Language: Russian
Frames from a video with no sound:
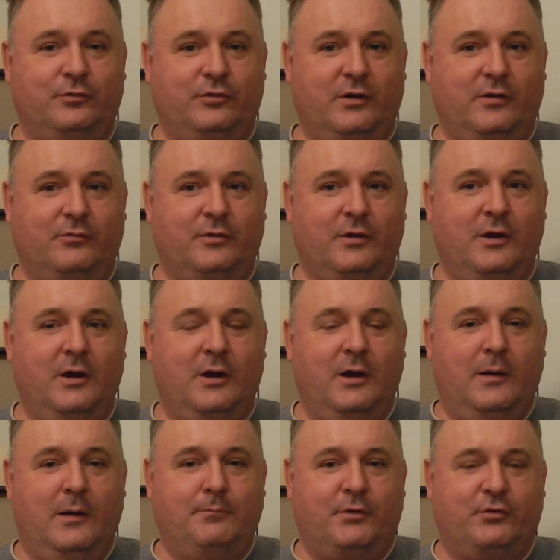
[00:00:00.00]
То есть я вот
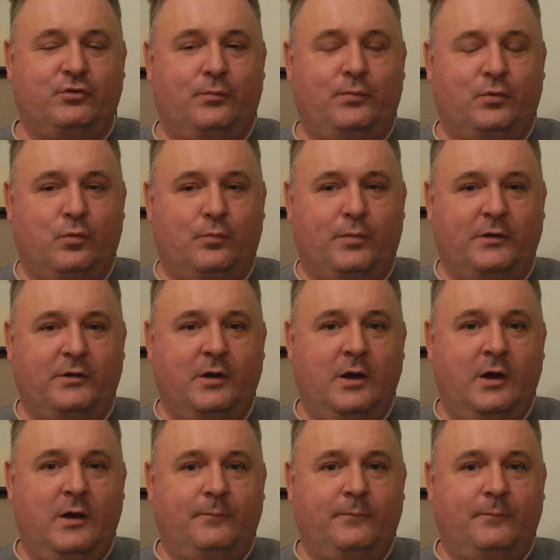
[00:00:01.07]
пошел покупать